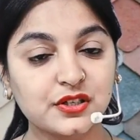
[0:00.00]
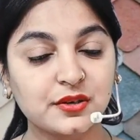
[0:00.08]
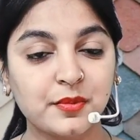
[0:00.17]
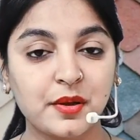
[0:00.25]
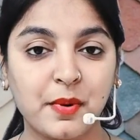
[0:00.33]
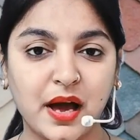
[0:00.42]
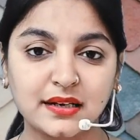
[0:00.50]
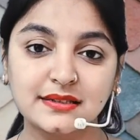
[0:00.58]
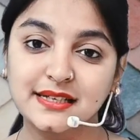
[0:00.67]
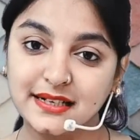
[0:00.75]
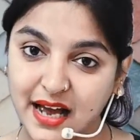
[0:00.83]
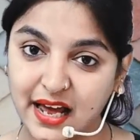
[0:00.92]
में भारत
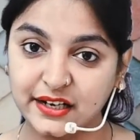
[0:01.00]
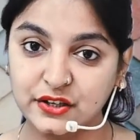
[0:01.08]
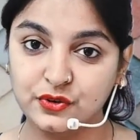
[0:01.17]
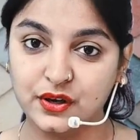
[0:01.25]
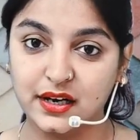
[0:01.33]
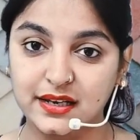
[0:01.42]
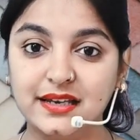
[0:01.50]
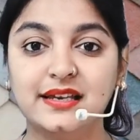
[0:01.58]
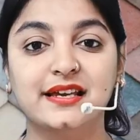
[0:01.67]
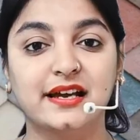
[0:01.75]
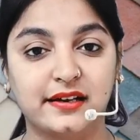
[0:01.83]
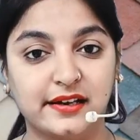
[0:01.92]
सरकार के द्वारा ही
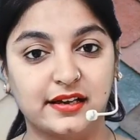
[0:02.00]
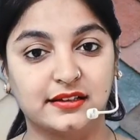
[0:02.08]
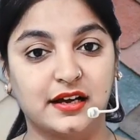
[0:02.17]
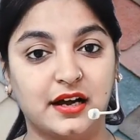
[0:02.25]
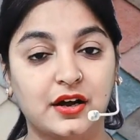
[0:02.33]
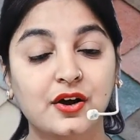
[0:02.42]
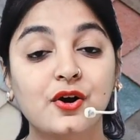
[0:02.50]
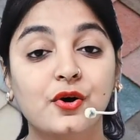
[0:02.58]
किया गया था